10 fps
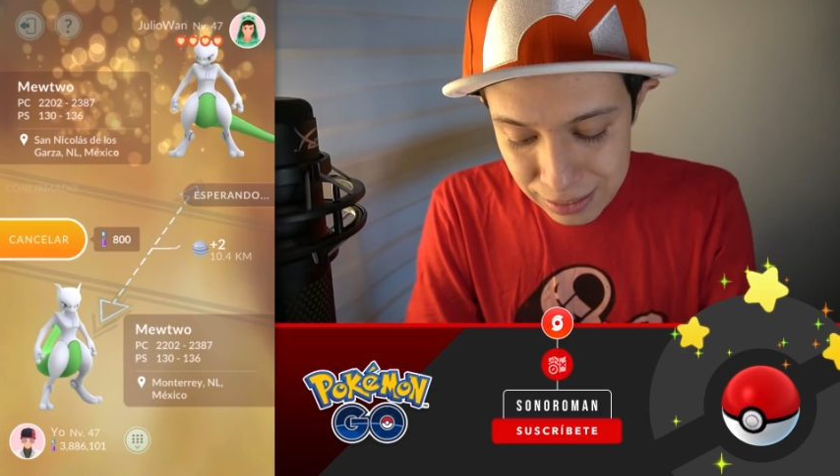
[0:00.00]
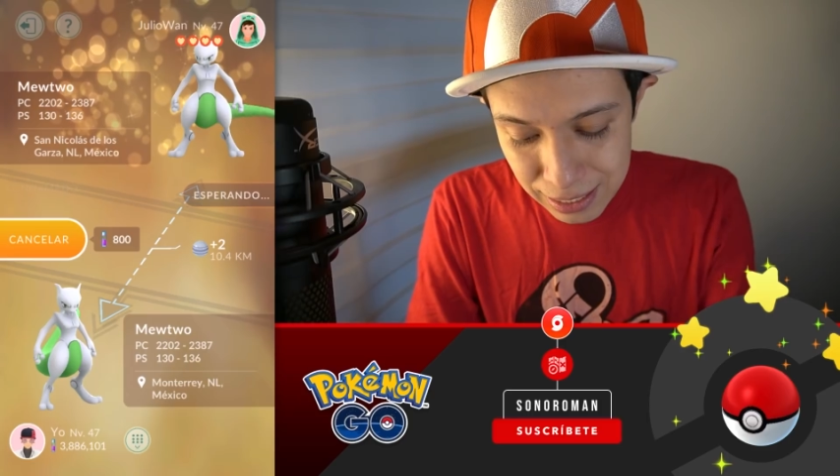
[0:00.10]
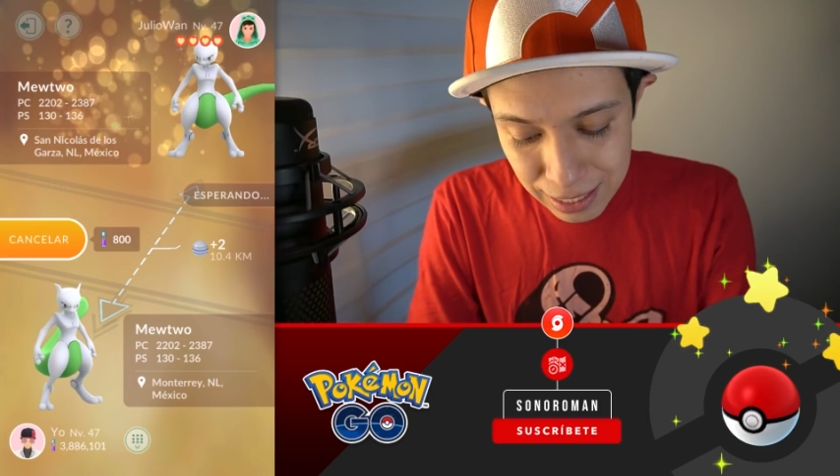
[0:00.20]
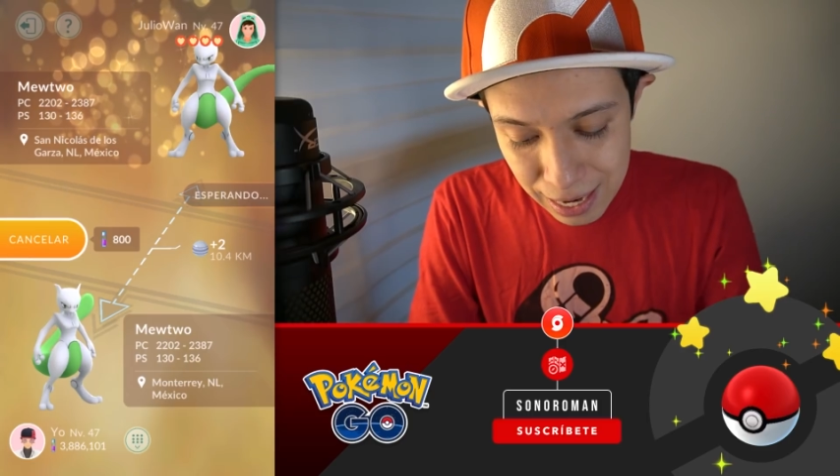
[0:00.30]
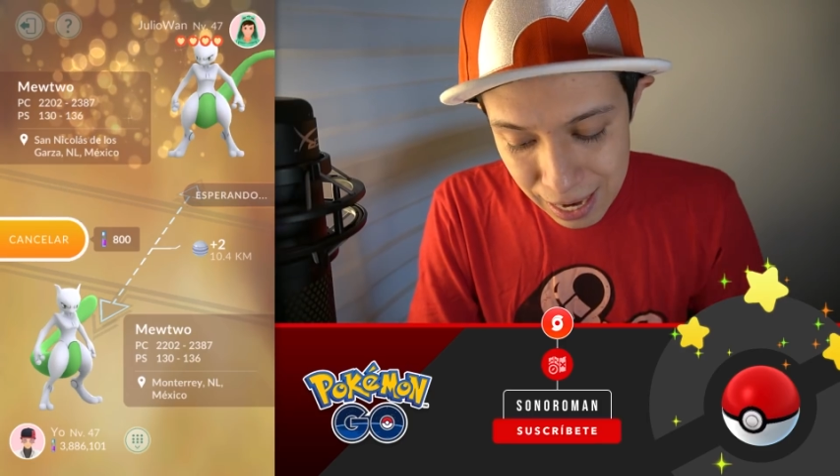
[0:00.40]

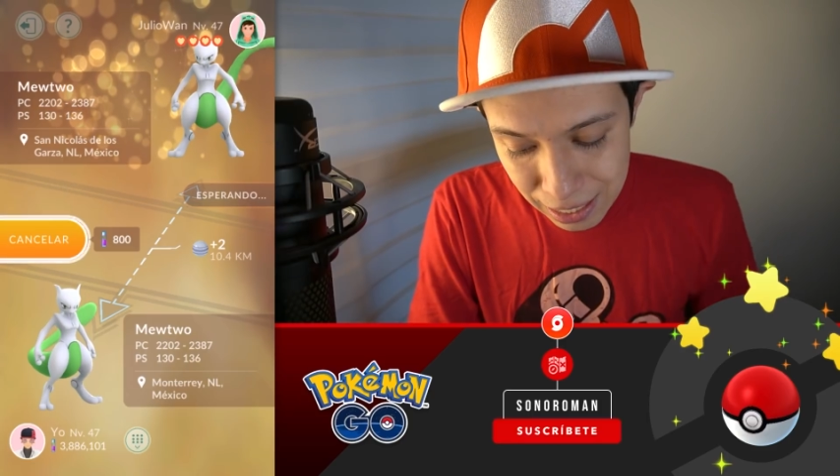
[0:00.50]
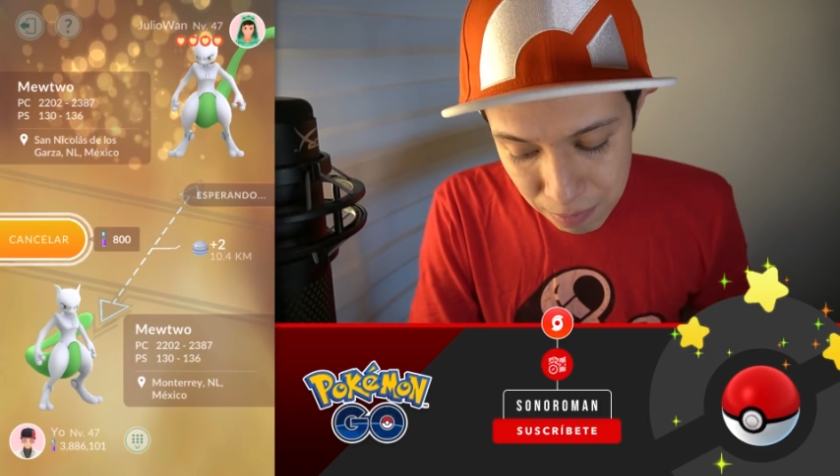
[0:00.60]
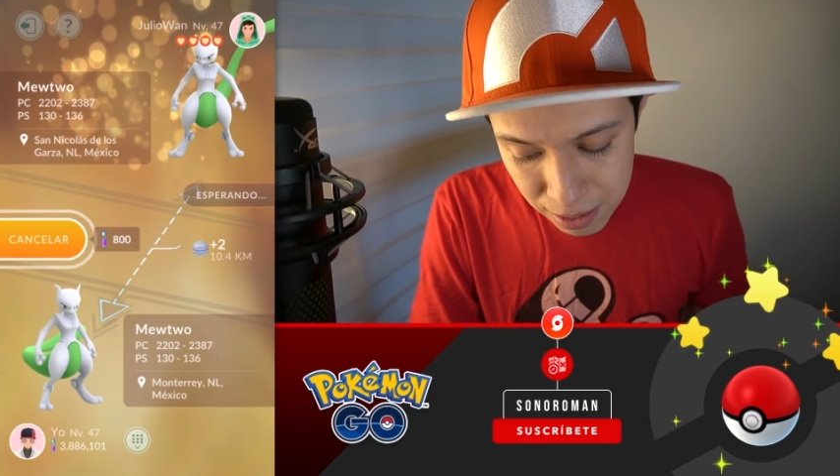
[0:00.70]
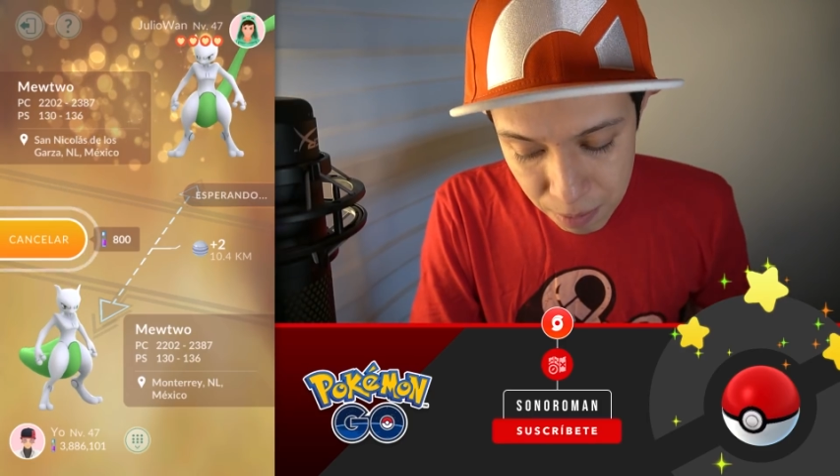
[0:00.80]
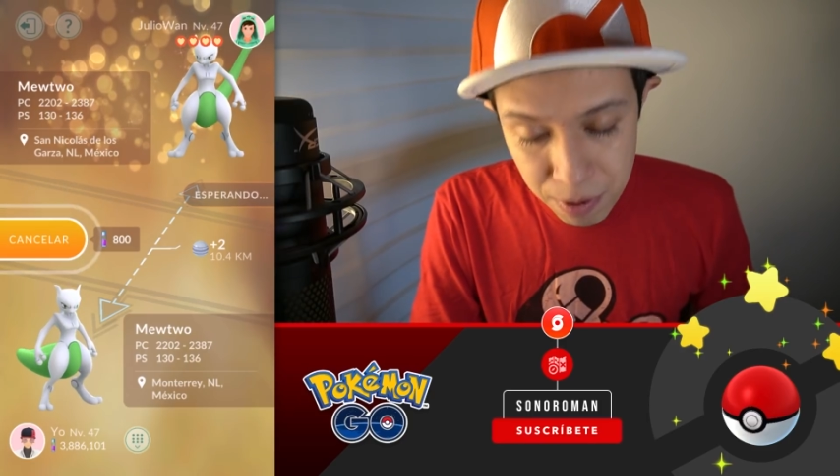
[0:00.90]
Así que aquí
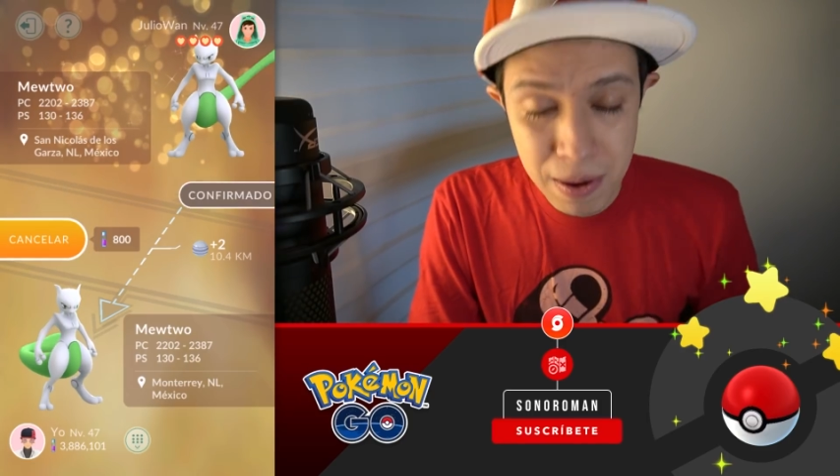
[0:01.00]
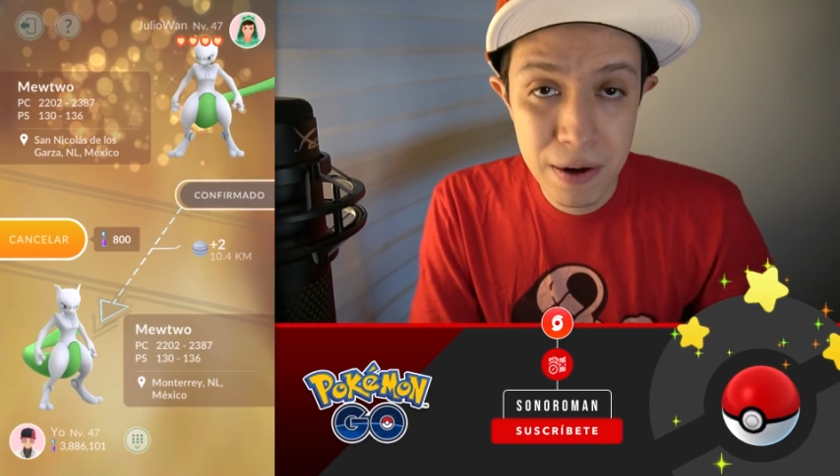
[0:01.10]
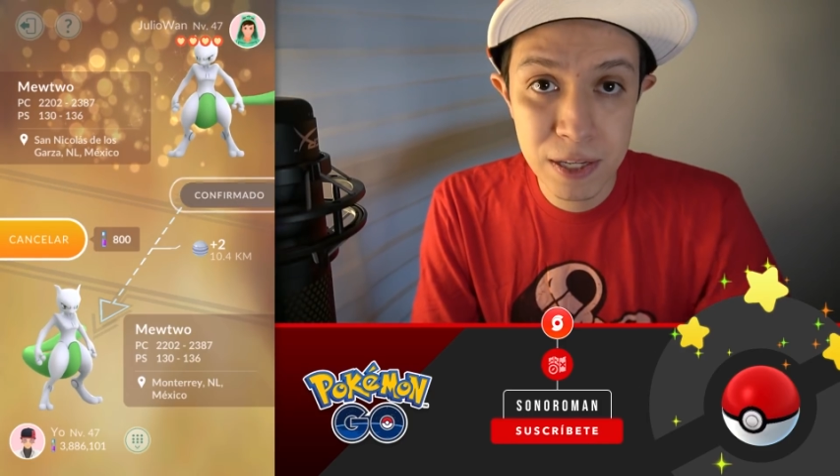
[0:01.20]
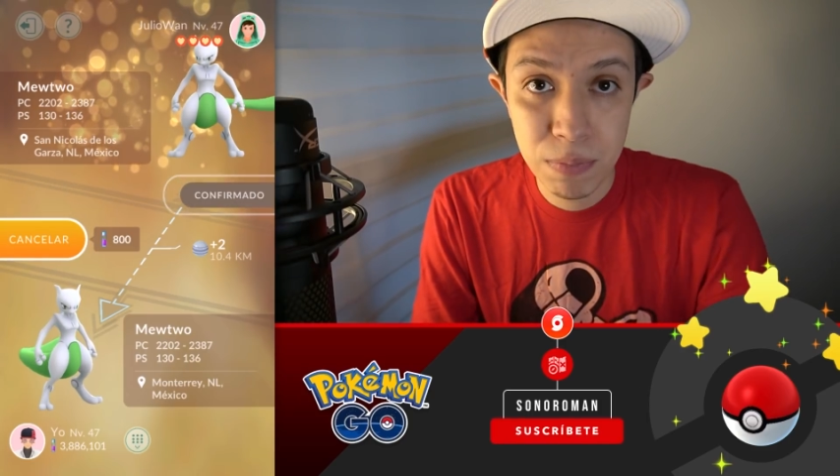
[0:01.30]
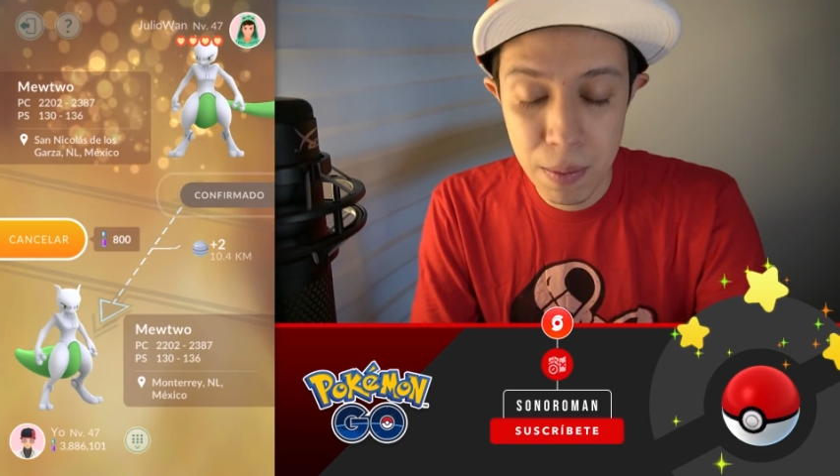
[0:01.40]
viene el
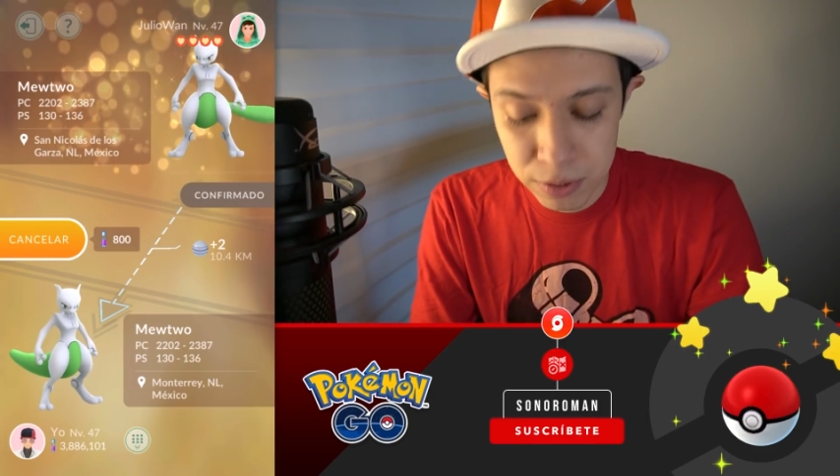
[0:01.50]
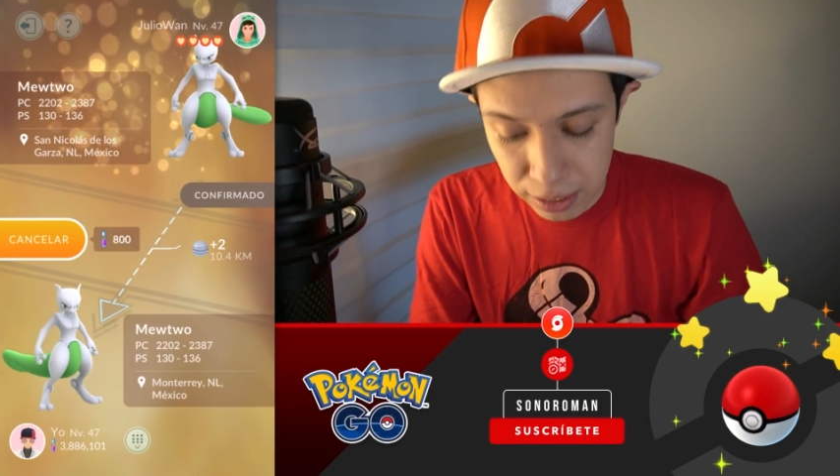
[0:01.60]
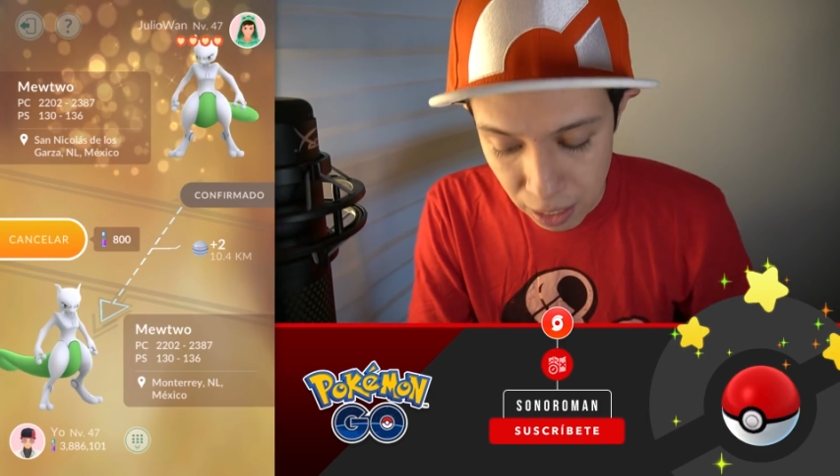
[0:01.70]
primero y esperamos